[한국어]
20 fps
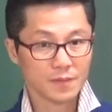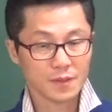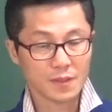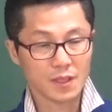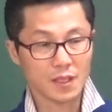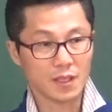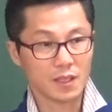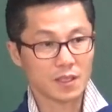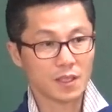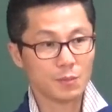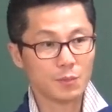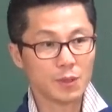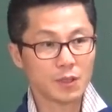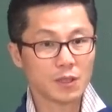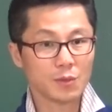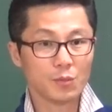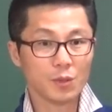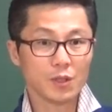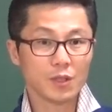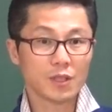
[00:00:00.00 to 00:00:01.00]
자, 첫 번째
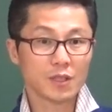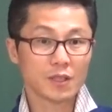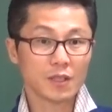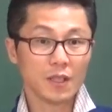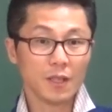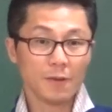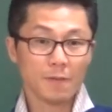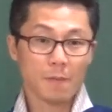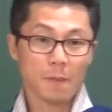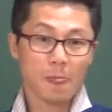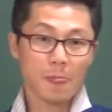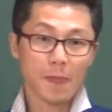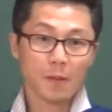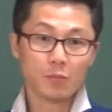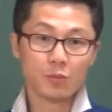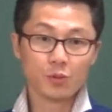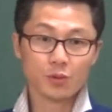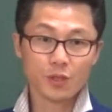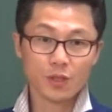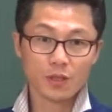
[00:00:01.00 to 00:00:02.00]
뭐 있었어?
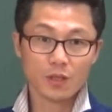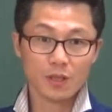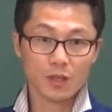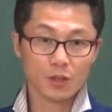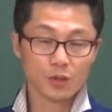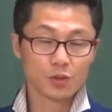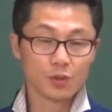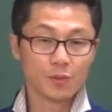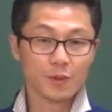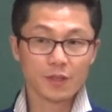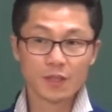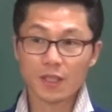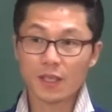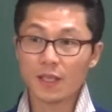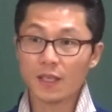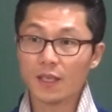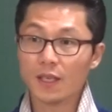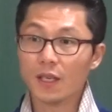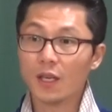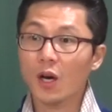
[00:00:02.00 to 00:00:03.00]
부정어. 두
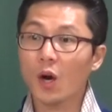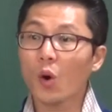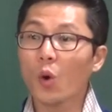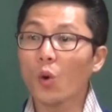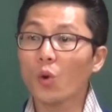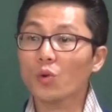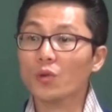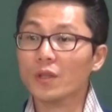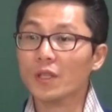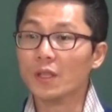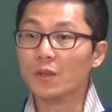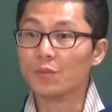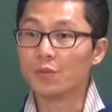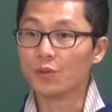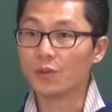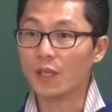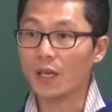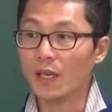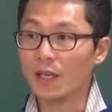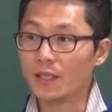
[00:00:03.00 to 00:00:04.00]
번째 only
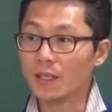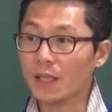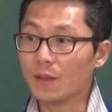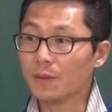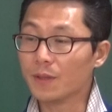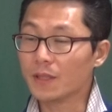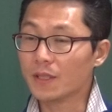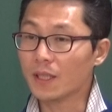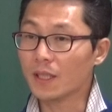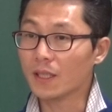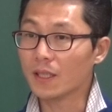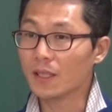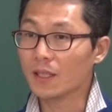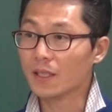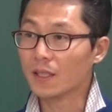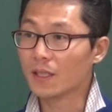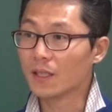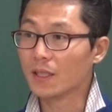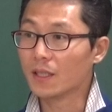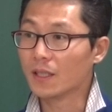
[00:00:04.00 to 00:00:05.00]
부사. 세 번째
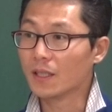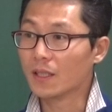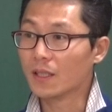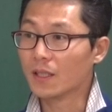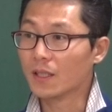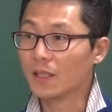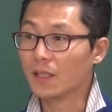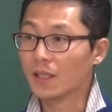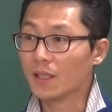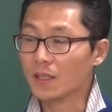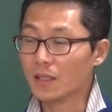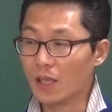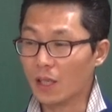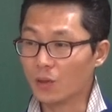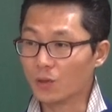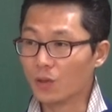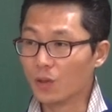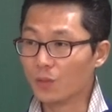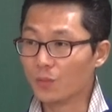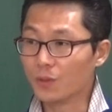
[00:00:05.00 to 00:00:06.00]

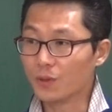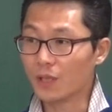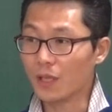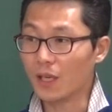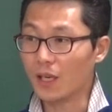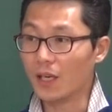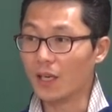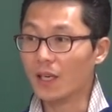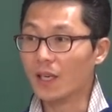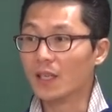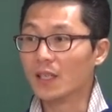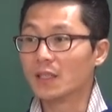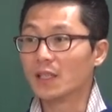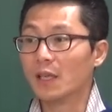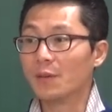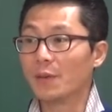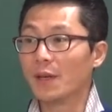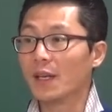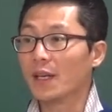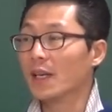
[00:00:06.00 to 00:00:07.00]
장소 부사.
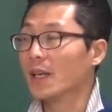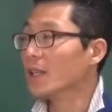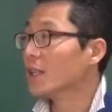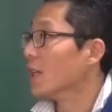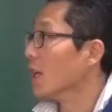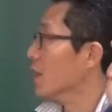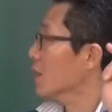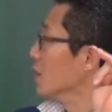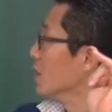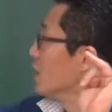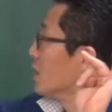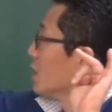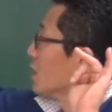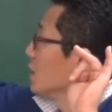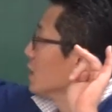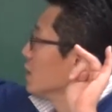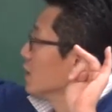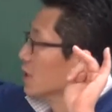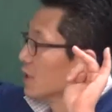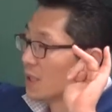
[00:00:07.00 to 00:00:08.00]
그다음에 there
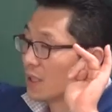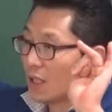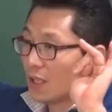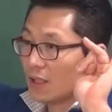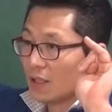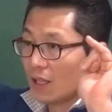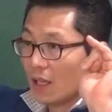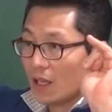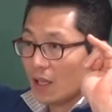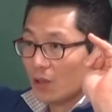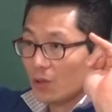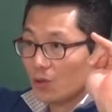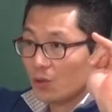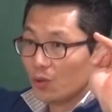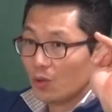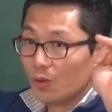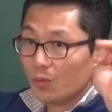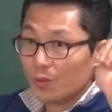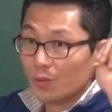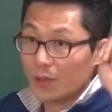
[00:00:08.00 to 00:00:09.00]
is 되어라.
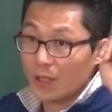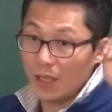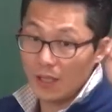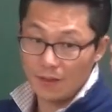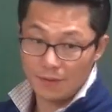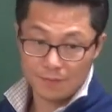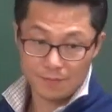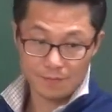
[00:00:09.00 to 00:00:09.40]
유도 부사.